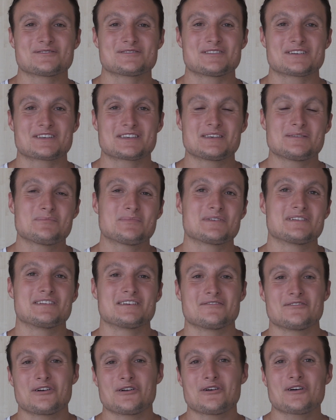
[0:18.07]
cette équipe et
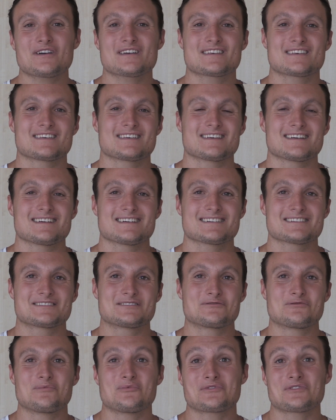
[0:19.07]
des valeurs qu'ils
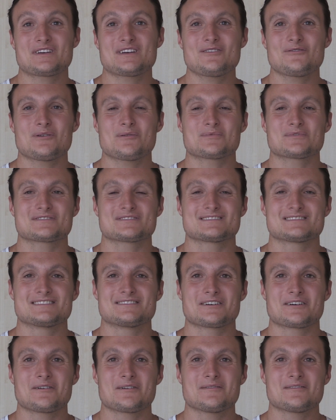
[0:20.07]
ont montrées, quoi, parce que c'était
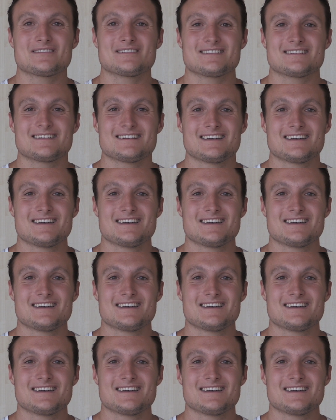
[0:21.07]
vraiment